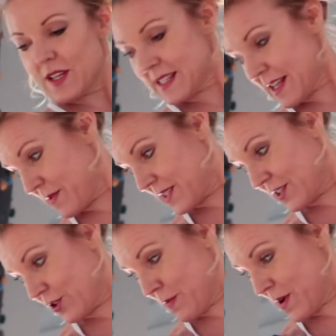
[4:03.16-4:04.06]
Und jetzt darf mich
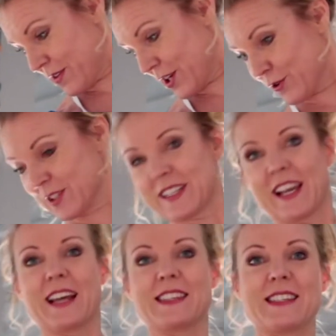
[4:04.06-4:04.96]
der Tom auch wieder
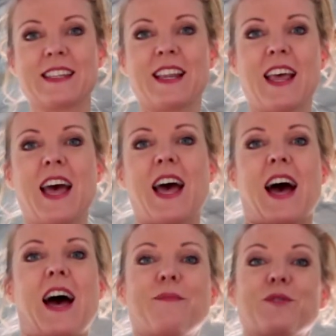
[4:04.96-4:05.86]
runterlassen.
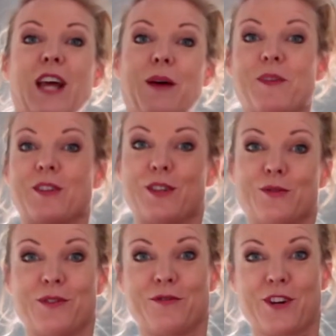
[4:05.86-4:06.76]
Ähm, schreibt mir doch die
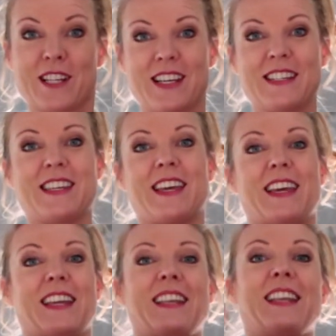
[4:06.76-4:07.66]
guten Vorsätze
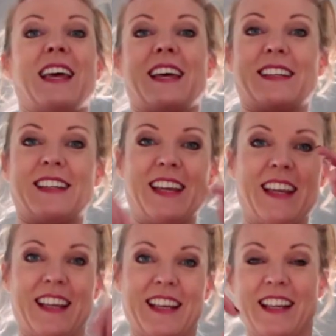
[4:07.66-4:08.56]
in,
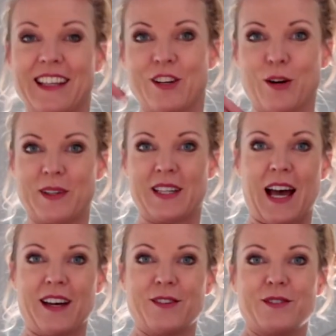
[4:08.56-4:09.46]
den, in die
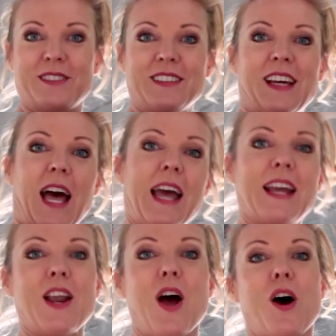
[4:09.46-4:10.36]
Kommentare unten
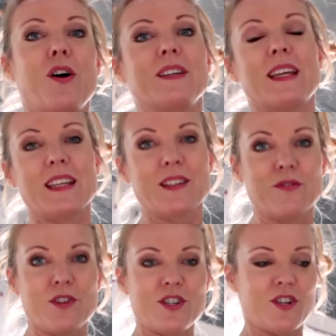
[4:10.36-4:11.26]
rein. Und ich
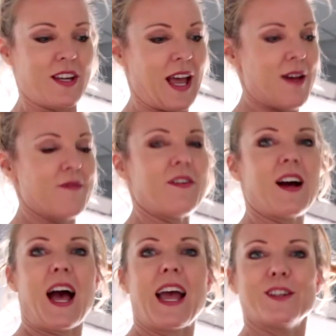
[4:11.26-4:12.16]
wünsche euch
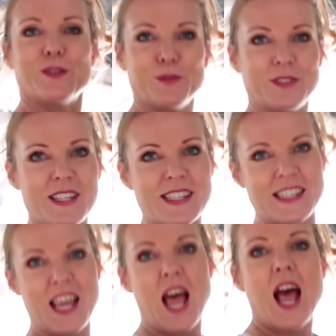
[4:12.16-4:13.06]
einfach ein gutes
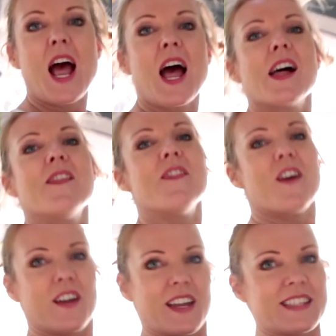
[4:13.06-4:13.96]

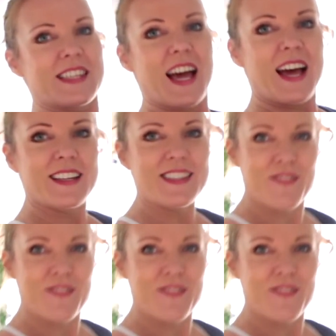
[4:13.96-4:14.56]
neues Jahr